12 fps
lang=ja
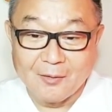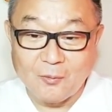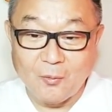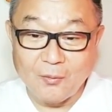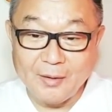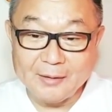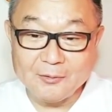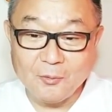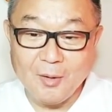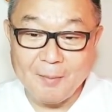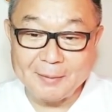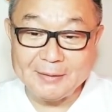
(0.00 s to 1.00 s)
これと
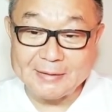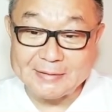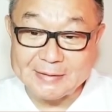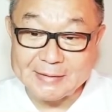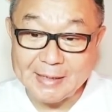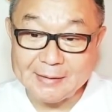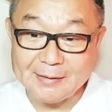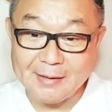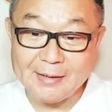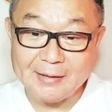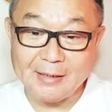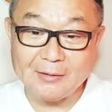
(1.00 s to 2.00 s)
はまた違った
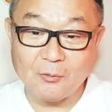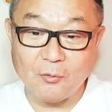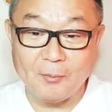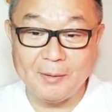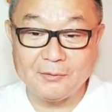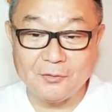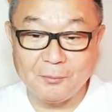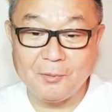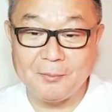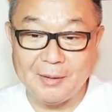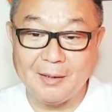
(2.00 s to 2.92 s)
意見のコメントも見